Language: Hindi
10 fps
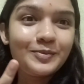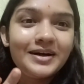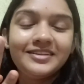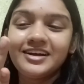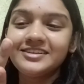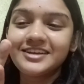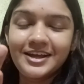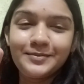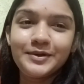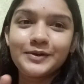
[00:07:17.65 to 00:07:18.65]
को बांधा
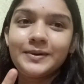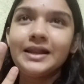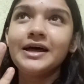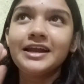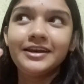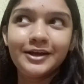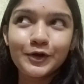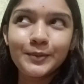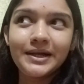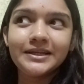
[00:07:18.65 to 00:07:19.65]
संकेत भैया को बांधा नन्या
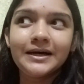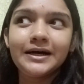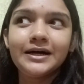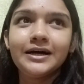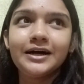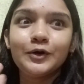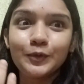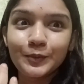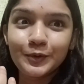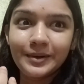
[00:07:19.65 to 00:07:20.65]
को बांधा
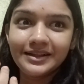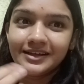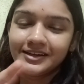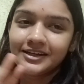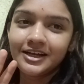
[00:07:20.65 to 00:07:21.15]
ओम को बांधा